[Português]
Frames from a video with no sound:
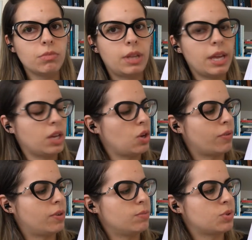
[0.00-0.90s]
tem aqui, ó,
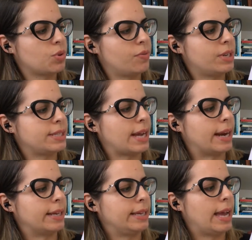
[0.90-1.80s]
vamos
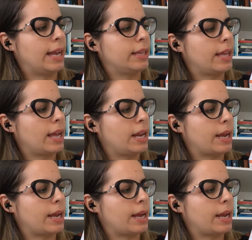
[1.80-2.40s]
conversar. E aí ele tem ali,